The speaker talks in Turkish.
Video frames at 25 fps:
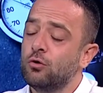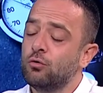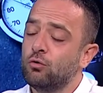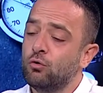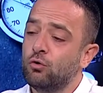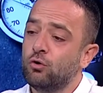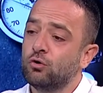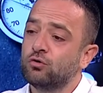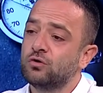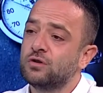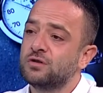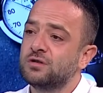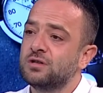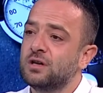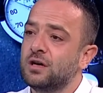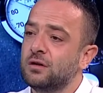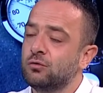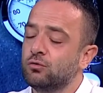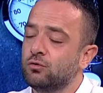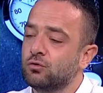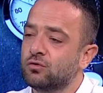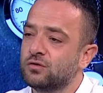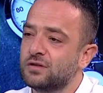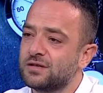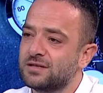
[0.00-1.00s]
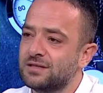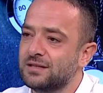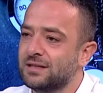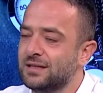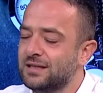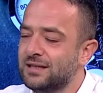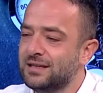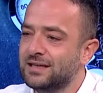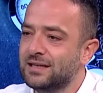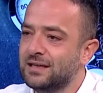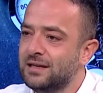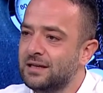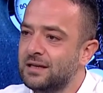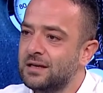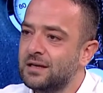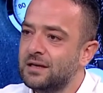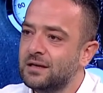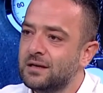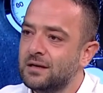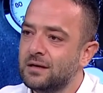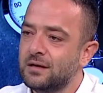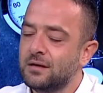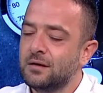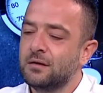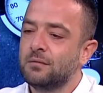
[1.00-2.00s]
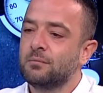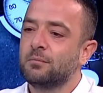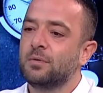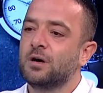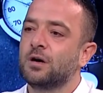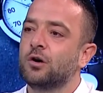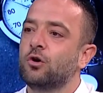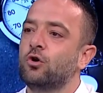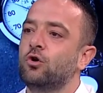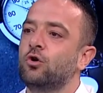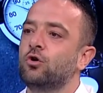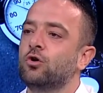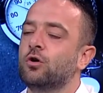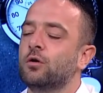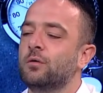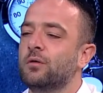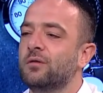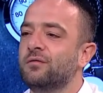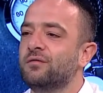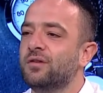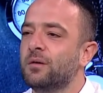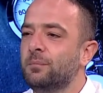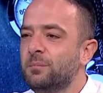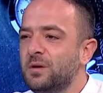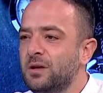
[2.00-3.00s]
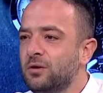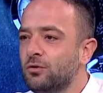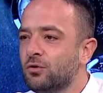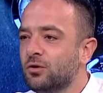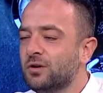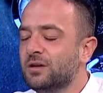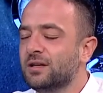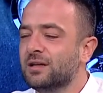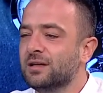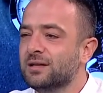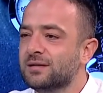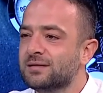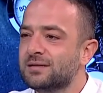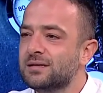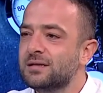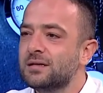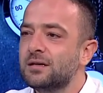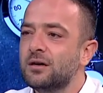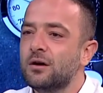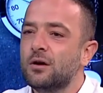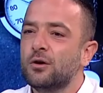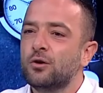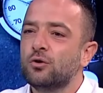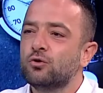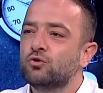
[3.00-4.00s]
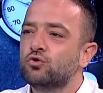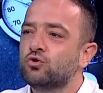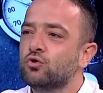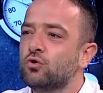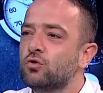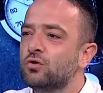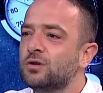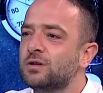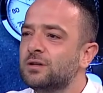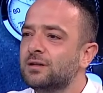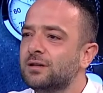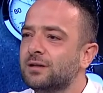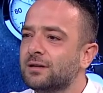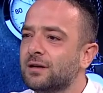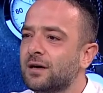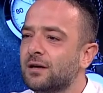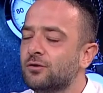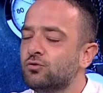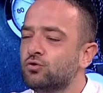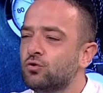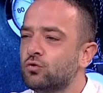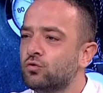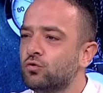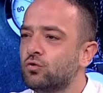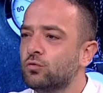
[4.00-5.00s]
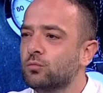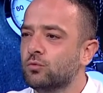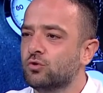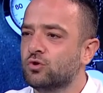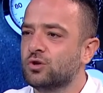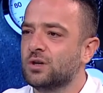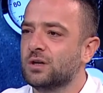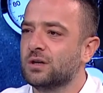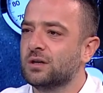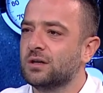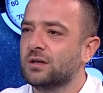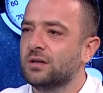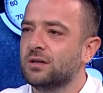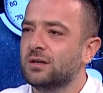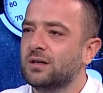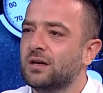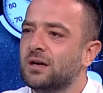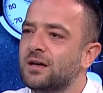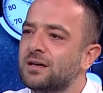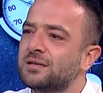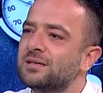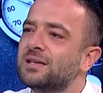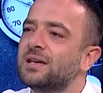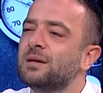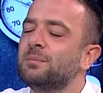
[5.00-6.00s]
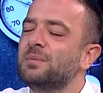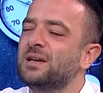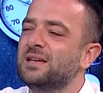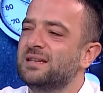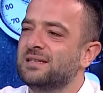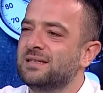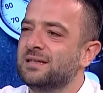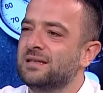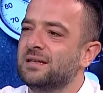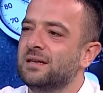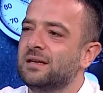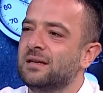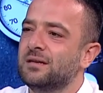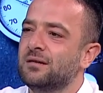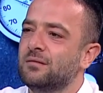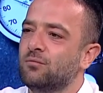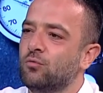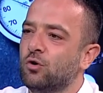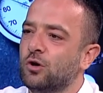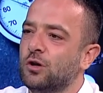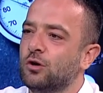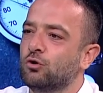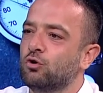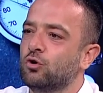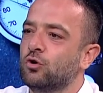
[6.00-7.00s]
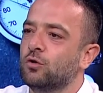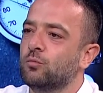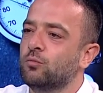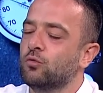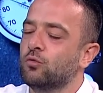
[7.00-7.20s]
orta sahanın ortasındaki ikili Bakoyoko ve Fabinho ikilisi çok kırılgan, çok yumuşak. Galatasaray benzeri Monaco'nun